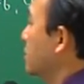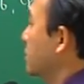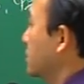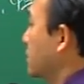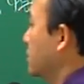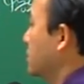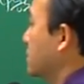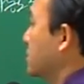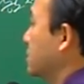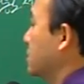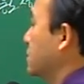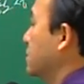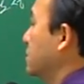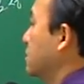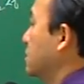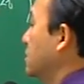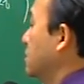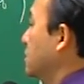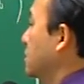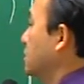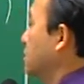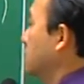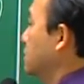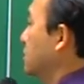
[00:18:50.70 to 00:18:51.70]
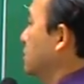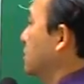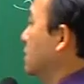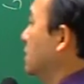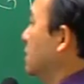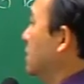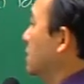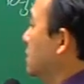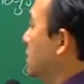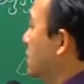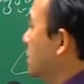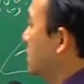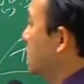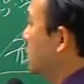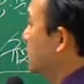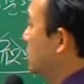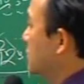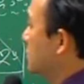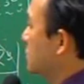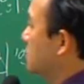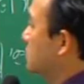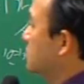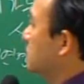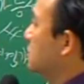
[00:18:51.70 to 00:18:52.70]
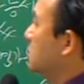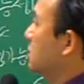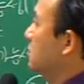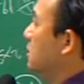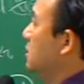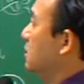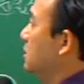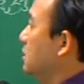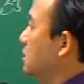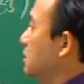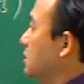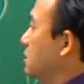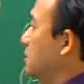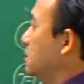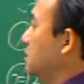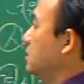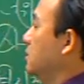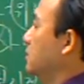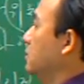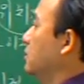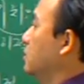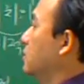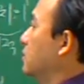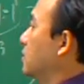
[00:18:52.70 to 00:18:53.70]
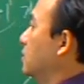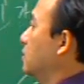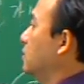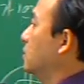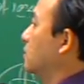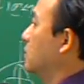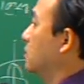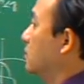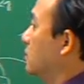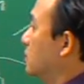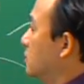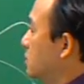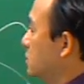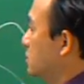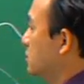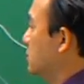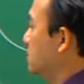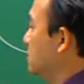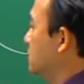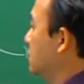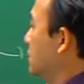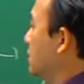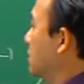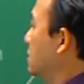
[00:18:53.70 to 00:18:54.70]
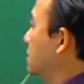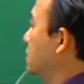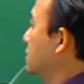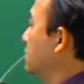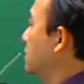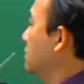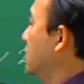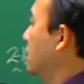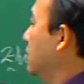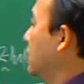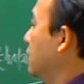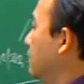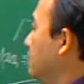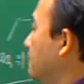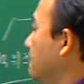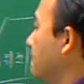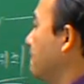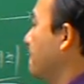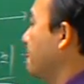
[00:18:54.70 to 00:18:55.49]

그래서 우리가 좀 전에 요거 시험 문제 나왔던 게